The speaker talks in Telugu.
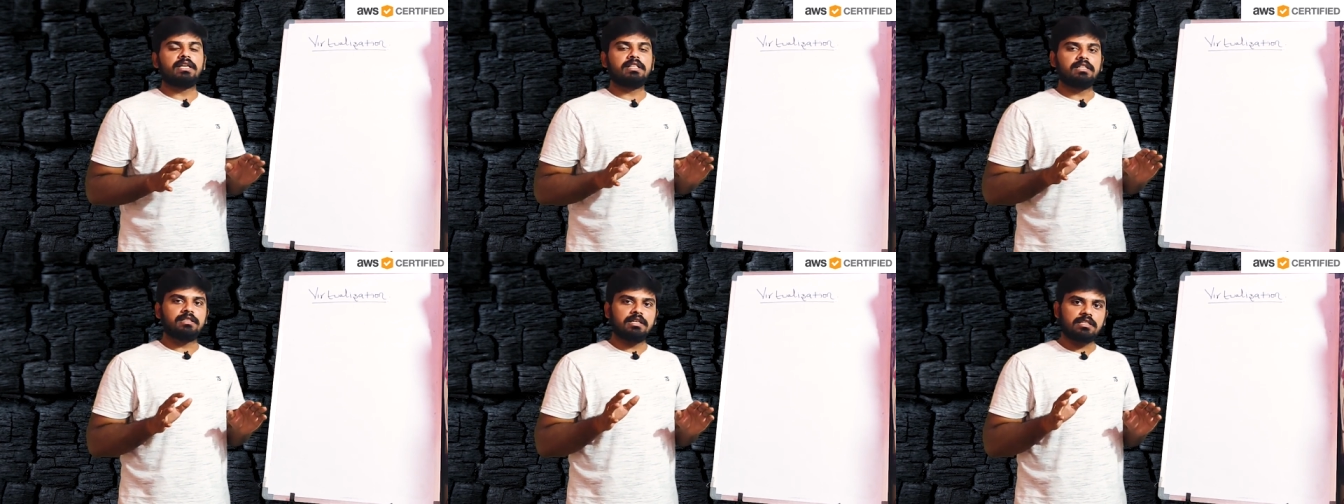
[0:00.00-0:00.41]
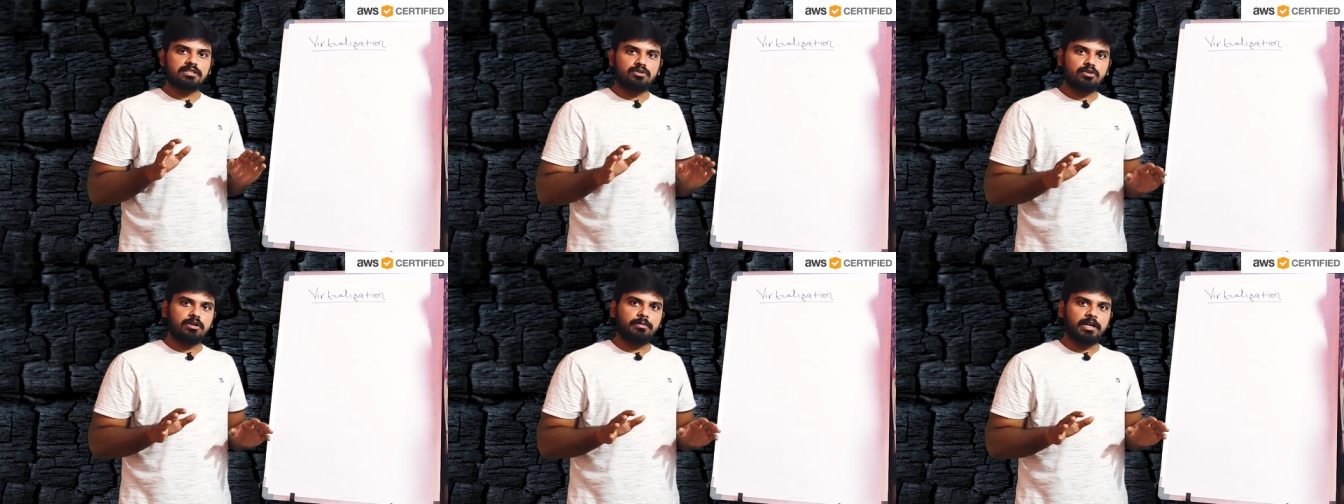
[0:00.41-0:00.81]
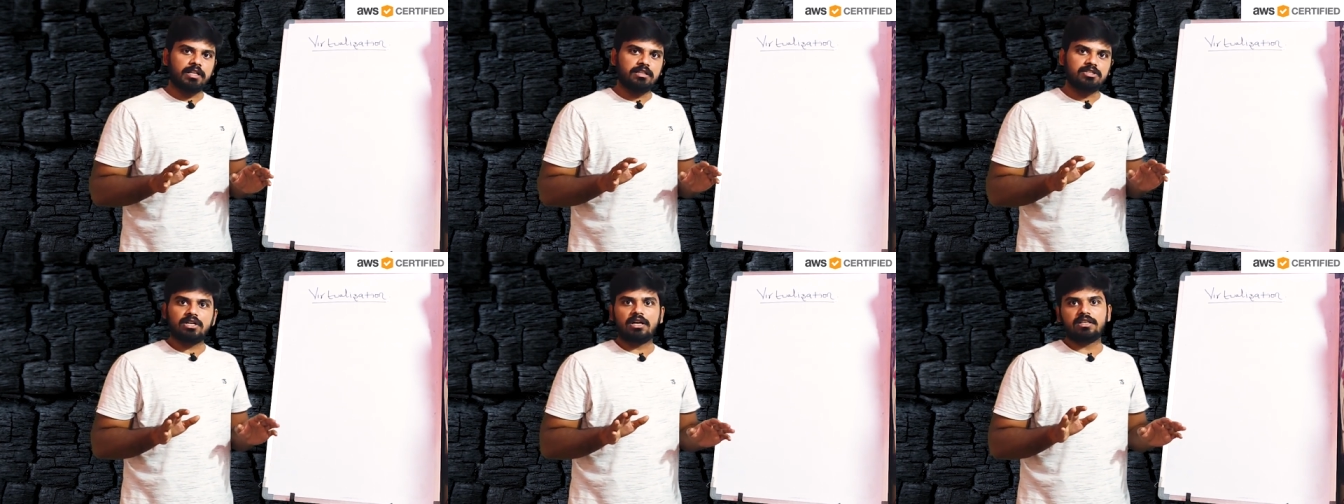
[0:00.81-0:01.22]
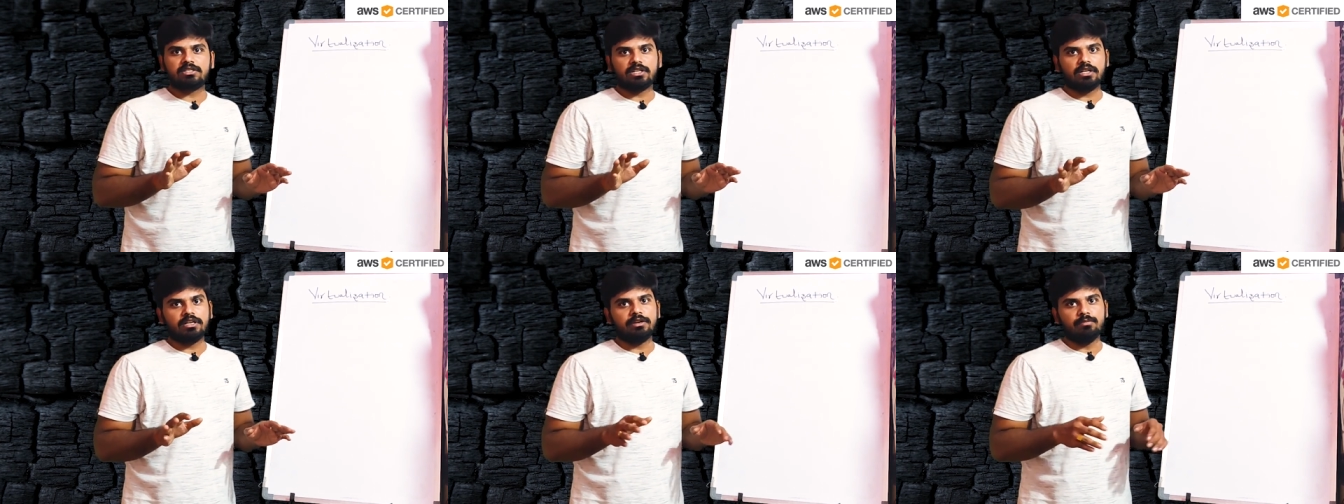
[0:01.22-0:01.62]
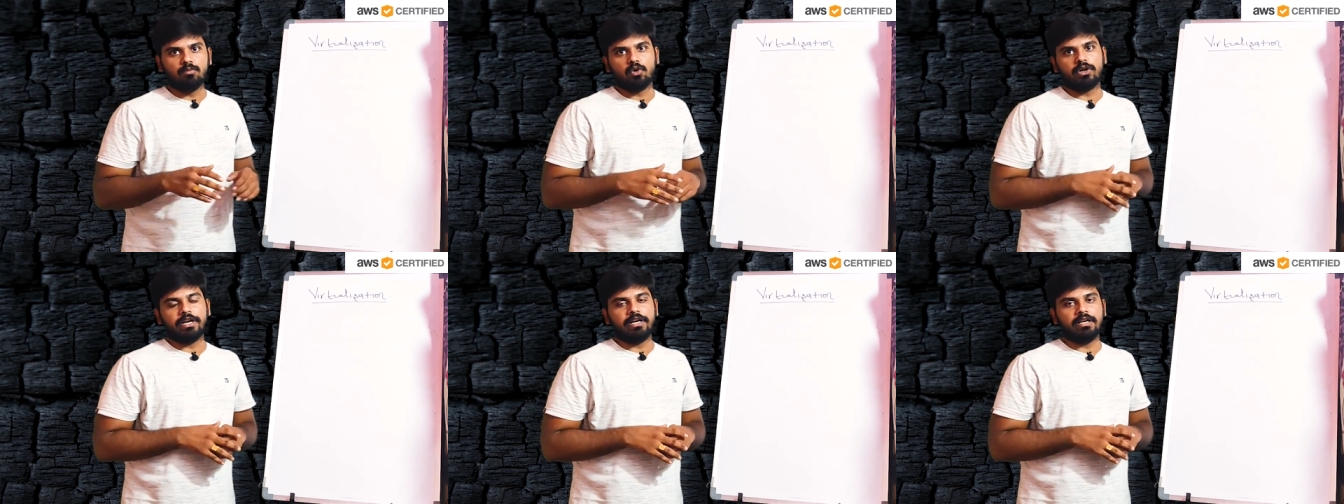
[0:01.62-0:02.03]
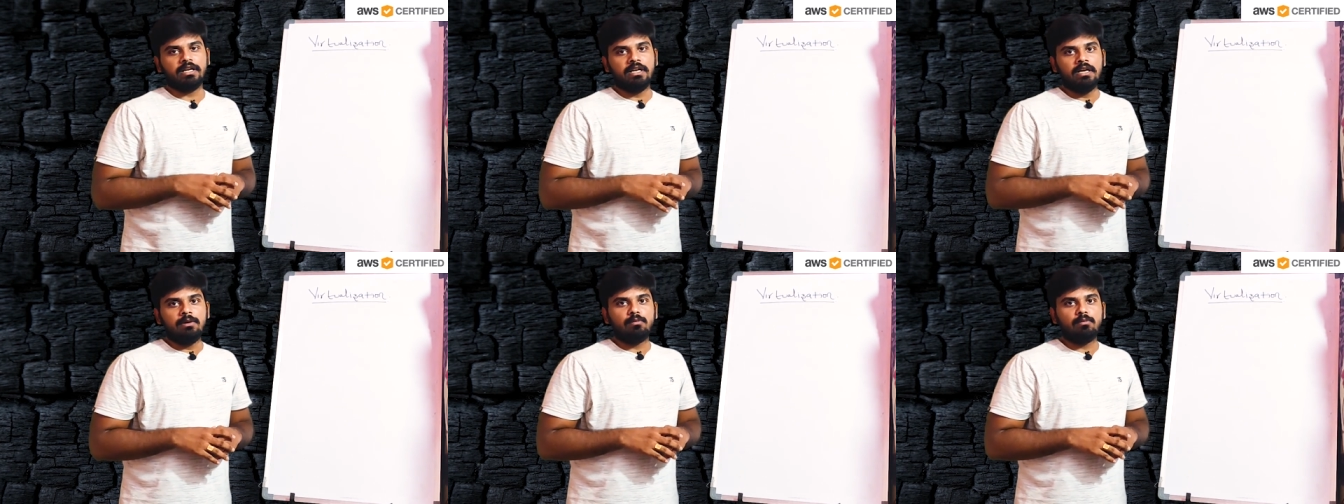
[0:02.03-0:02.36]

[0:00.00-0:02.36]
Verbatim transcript: అనేది తెలుసుకోవడం అనేది చాలా చాలా ఇంపార్టెంట్